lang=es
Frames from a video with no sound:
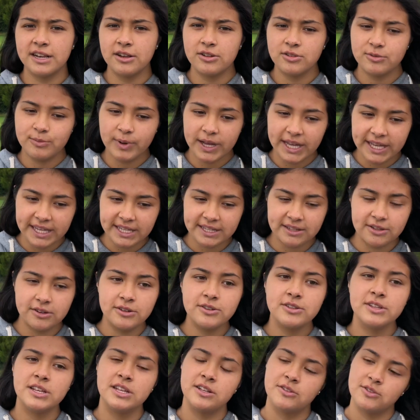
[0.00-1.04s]
los maestros
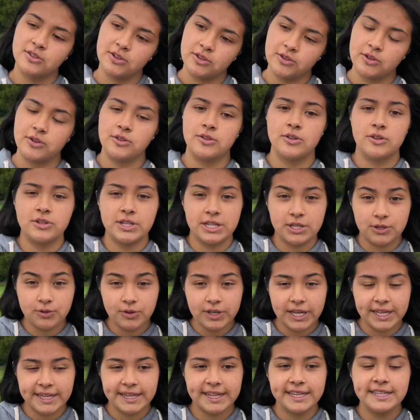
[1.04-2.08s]
y nosotros los
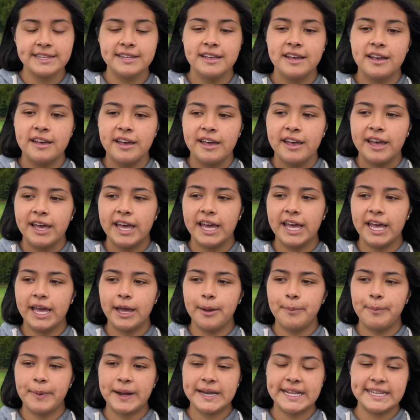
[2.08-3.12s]
estudiantes eh,
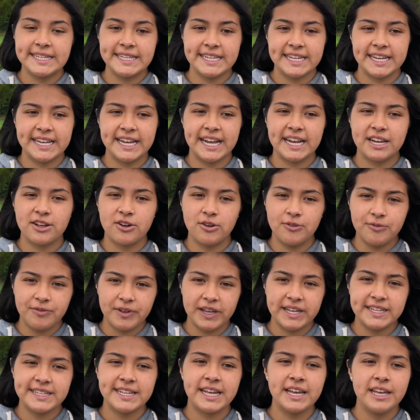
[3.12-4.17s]
para así crear
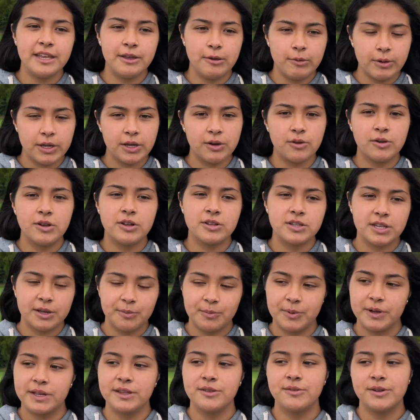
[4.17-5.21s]
confianza y vínculos que
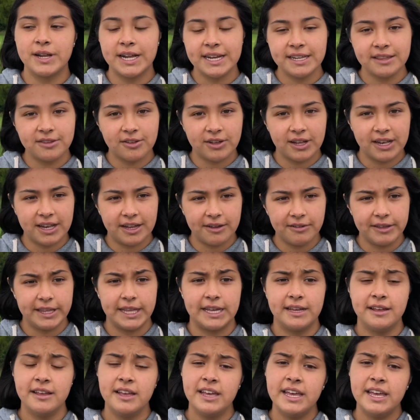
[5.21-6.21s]
pueden durar toda la vida.